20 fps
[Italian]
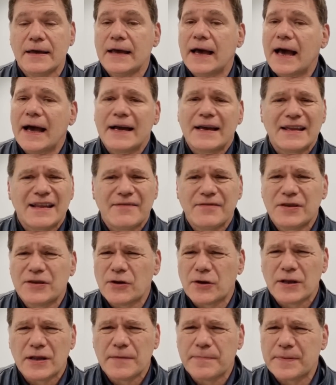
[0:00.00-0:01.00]
anche la
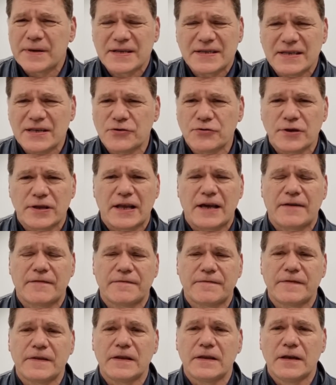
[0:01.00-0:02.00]
vittoria di prestigio ad
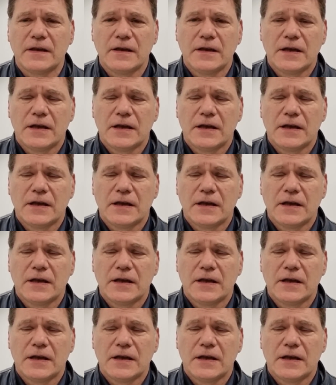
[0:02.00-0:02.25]
Anfield.